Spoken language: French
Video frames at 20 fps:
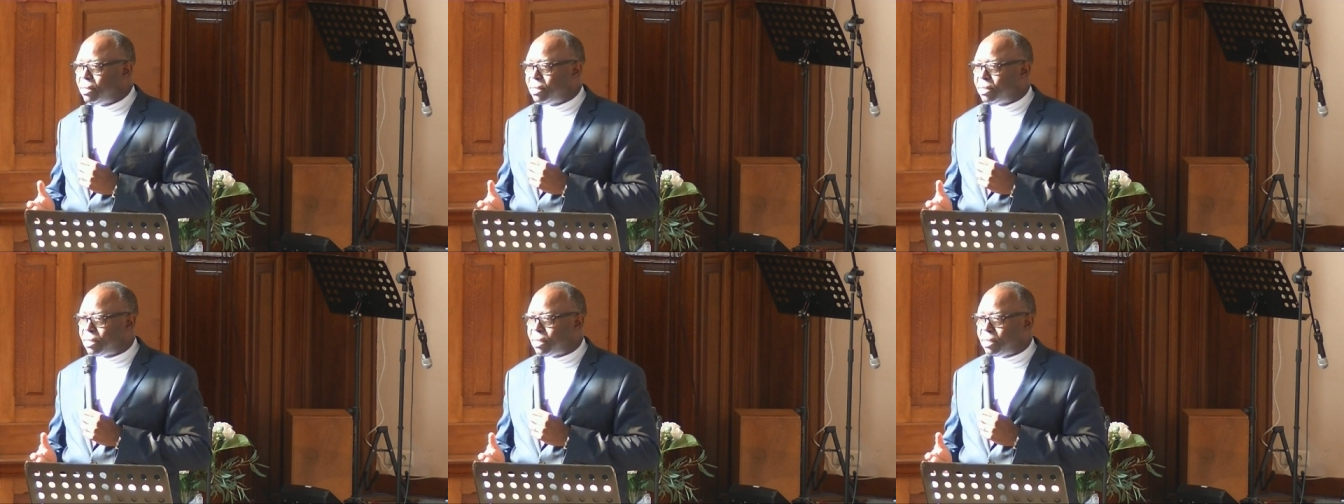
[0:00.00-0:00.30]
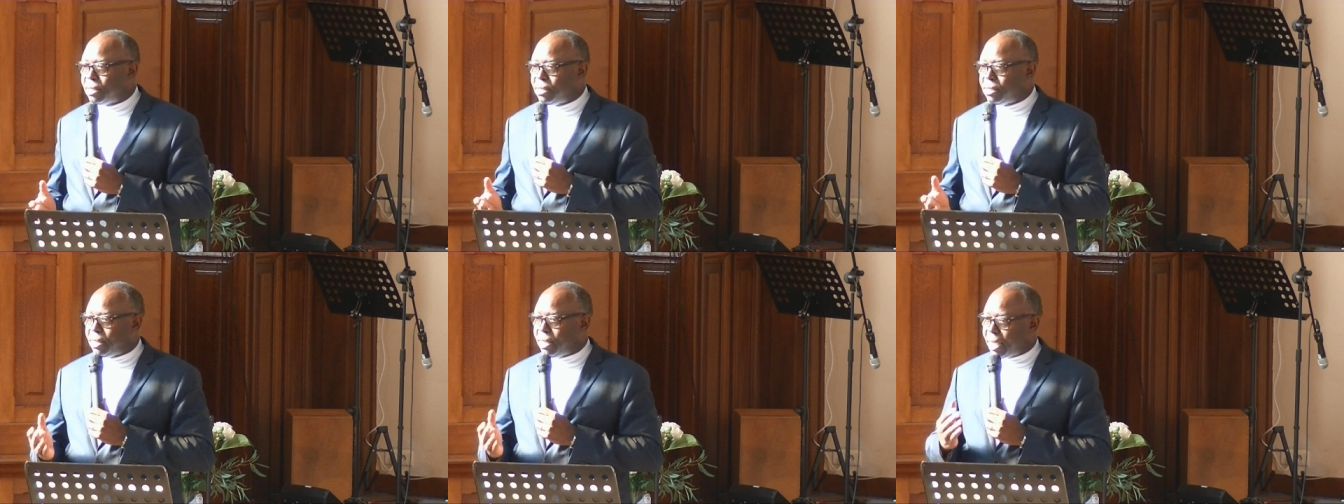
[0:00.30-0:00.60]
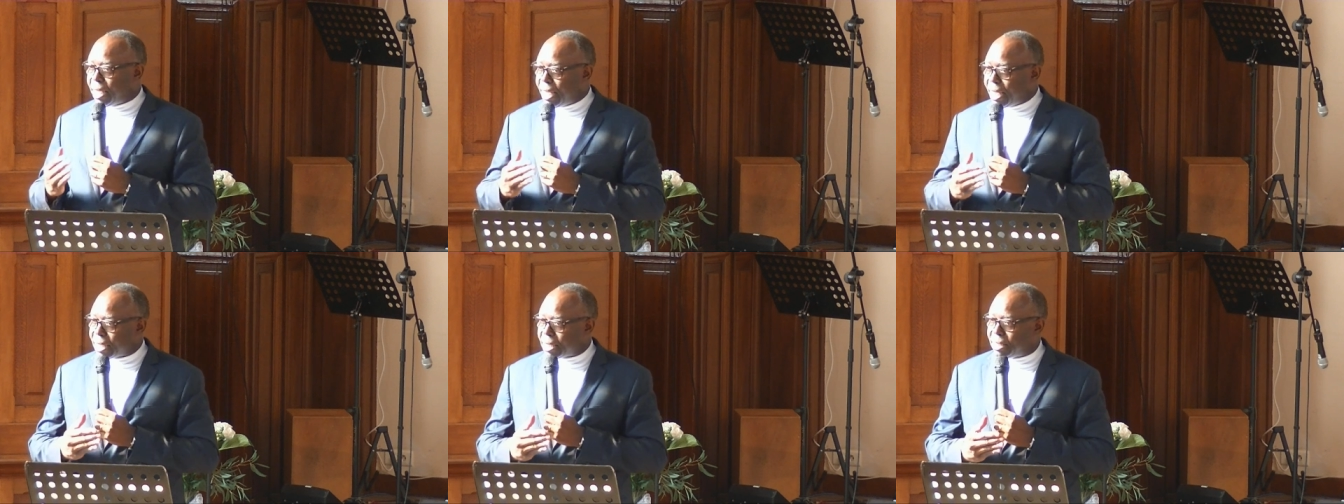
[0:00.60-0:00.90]
c'est-à-dire
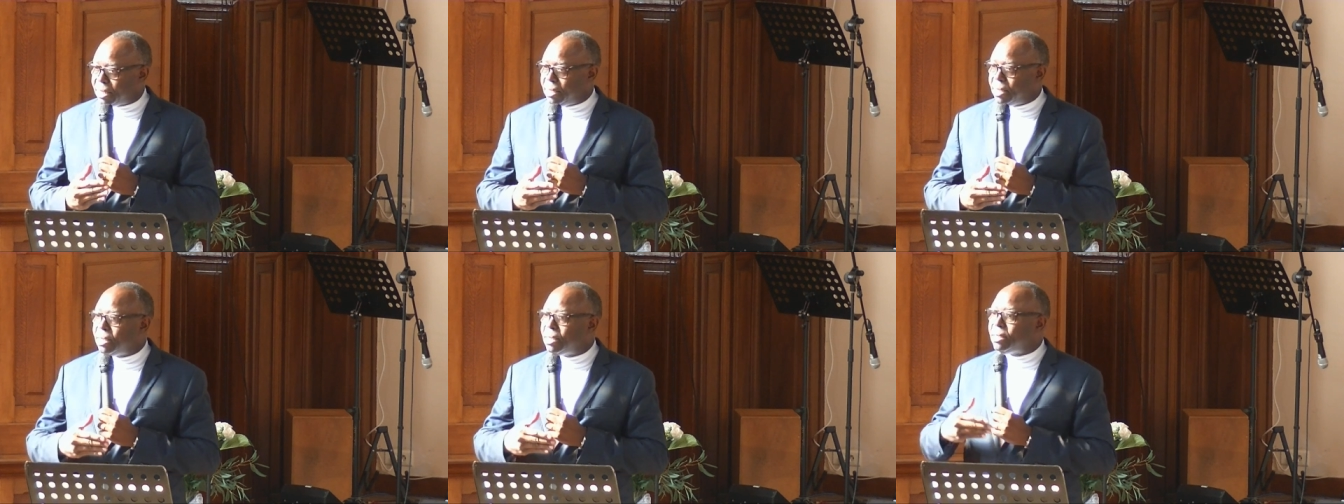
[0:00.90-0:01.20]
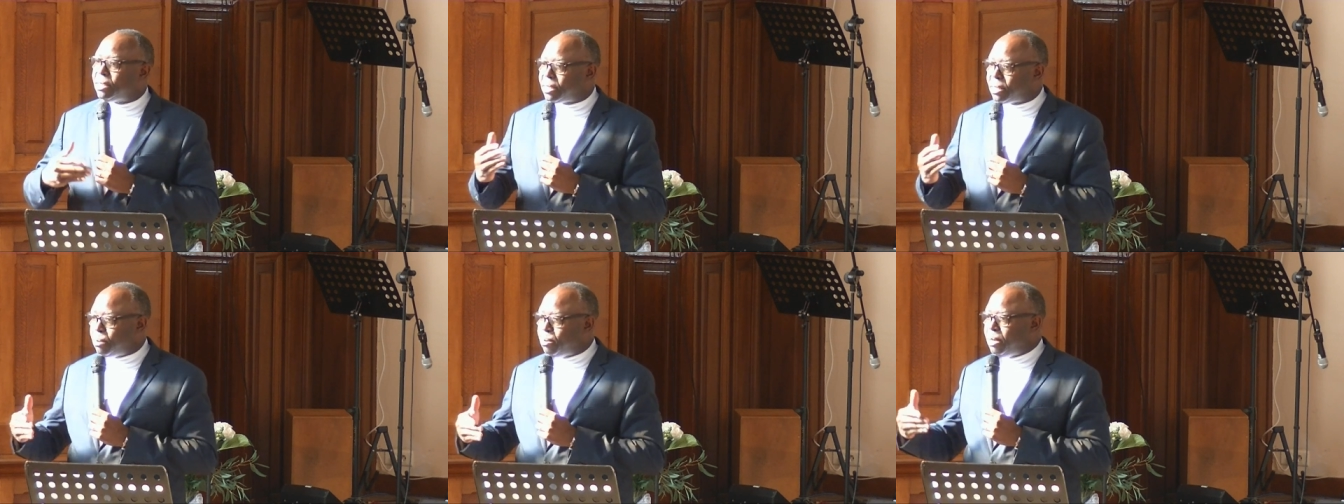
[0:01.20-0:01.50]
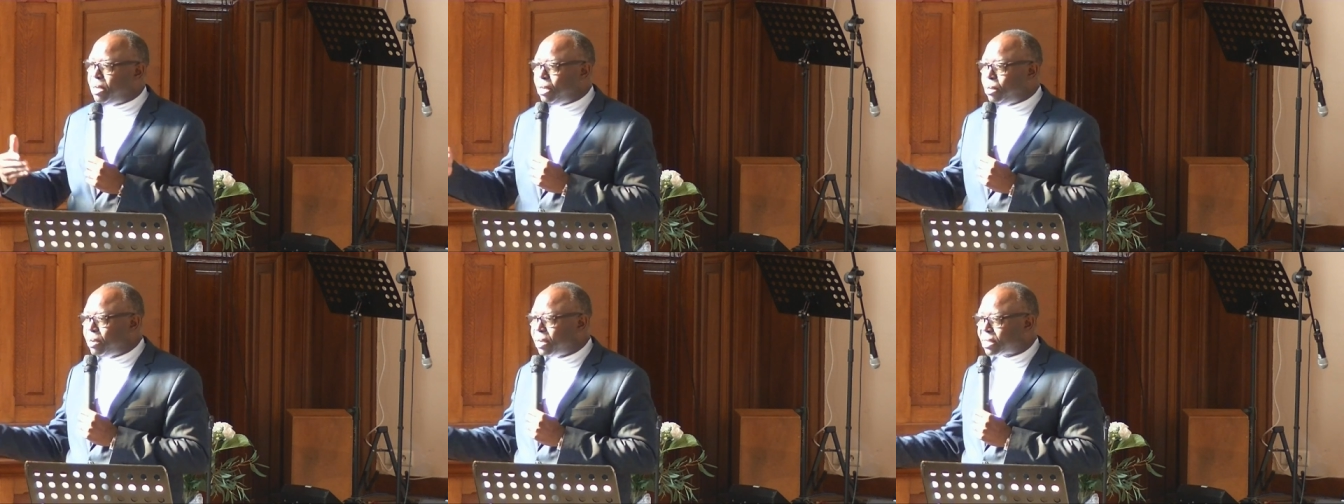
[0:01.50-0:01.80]
des quartiers
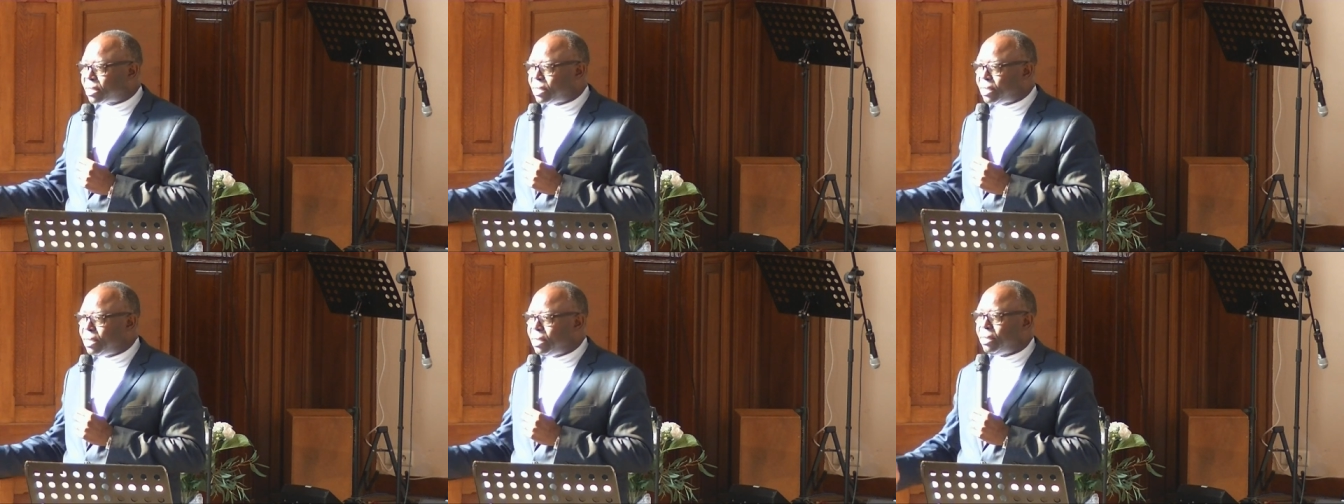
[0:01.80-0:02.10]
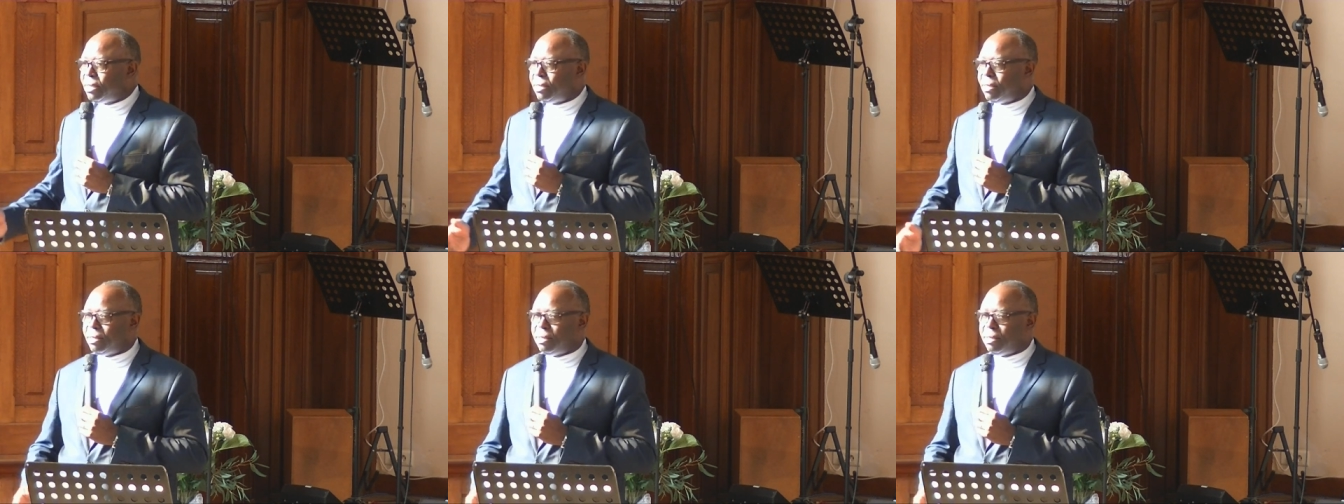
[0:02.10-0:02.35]
semi liberté